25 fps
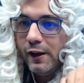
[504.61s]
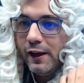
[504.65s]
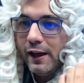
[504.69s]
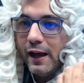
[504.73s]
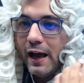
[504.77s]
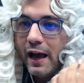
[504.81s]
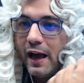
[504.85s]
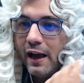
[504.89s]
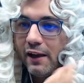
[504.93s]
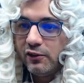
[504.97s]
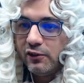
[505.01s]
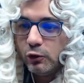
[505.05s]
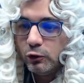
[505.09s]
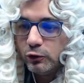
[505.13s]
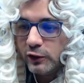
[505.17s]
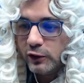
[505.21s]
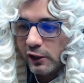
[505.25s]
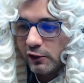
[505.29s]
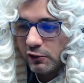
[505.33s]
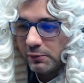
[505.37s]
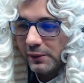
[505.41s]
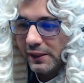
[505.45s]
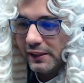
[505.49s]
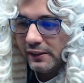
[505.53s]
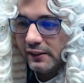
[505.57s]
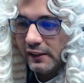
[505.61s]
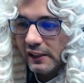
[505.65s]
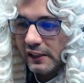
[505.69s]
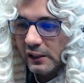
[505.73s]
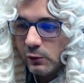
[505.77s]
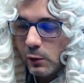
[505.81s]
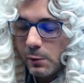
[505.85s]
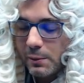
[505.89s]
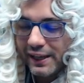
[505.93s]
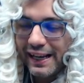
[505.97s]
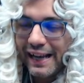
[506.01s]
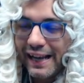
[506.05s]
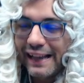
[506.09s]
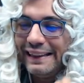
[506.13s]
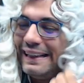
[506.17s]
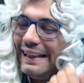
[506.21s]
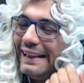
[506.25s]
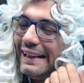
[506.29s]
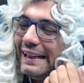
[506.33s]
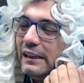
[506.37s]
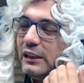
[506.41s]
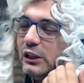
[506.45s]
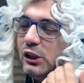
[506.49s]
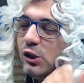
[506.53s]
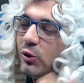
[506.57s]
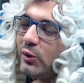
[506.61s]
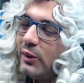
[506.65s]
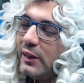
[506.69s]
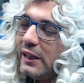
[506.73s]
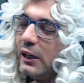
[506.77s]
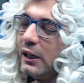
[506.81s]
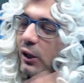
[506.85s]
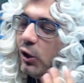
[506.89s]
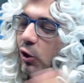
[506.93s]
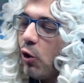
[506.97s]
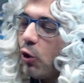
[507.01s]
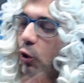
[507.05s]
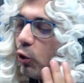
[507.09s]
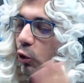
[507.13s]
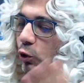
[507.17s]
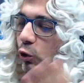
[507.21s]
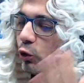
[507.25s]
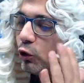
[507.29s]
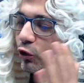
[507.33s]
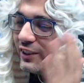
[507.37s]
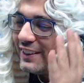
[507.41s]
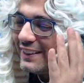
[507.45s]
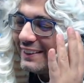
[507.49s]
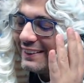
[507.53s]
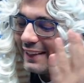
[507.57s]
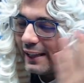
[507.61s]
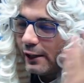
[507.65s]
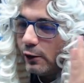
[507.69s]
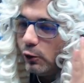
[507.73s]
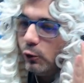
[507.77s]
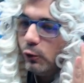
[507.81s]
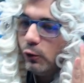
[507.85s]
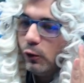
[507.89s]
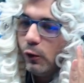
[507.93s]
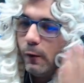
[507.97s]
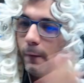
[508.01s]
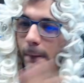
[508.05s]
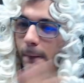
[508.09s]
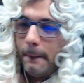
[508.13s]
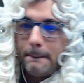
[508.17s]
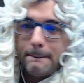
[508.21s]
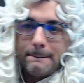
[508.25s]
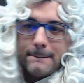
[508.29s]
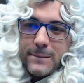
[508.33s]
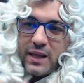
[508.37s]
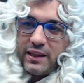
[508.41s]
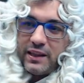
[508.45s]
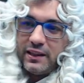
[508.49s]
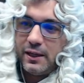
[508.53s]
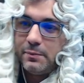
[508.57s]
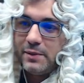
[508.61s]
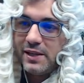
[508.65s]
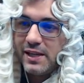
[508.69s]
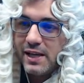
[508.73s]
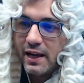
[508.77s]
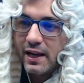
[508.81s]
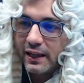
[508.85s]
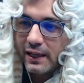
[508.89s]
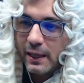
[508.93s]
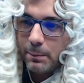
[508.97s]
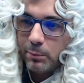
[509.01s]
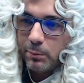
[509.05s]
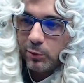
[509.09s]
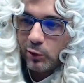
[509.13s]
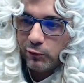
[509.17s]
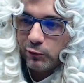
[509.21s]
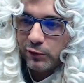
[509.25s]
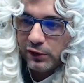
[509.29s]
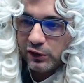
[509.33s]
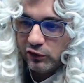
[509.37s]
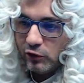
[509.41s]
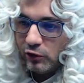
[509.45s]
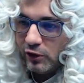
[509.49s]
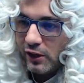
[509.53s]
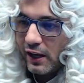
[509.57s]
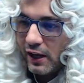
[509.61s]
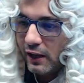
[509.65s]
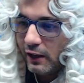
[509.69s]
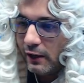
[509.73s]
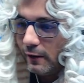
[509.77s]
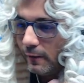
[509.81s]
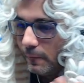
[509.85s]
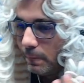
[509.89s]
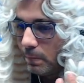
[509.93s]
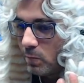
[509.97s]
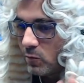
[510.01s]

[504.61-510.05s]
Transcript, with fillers: A este otras 29. K de ratio 5,81. Madre mía, qué profesional.